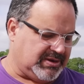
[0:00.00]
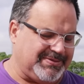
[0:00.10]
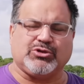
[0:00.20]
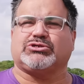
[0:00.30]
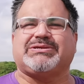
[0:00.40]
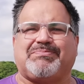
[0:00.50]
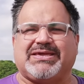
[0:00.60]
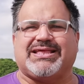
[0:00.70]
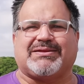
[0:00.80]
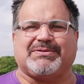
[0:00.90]
El respeto no se
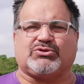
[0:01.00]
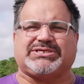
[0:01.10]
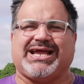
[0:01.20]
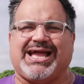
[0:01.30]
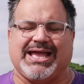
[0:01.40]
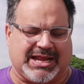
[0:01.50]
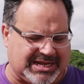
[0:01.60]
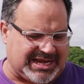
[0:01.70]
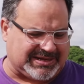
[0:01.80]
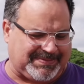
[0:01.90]
pide, el respeto, se,
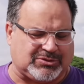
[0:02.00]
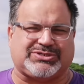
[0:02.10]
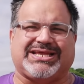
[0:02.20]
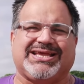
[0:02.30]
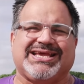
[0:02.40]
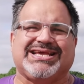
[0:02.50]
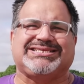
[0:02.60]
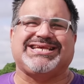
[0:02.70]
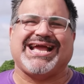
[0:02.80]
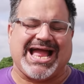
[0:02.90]
el respeto se,
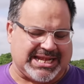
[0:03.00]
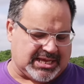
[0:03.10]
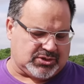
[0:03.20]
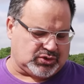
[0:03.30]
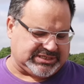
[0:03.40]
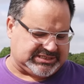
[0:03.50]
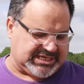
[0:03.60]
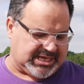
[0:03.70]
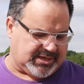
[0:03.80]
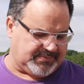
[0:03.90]
se gana, no se
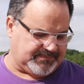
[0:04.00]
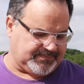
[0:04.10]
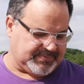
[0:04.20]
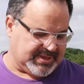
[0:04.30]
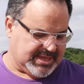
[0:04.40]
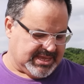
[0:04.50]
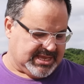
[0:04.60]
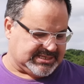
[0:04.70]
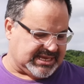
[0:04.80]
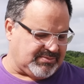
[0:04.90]
exige.
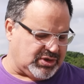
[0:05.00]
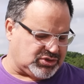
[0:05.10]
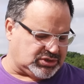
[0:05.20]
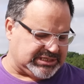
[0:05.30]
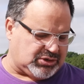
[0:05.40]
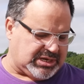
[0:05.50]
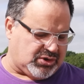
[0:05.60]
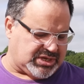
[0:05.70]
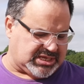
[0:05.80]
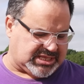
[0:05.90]
Seguimos entonces con
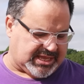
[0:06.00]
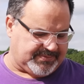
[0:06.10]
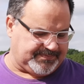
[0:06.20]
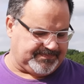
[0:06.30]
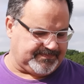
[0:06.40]
las joyitas.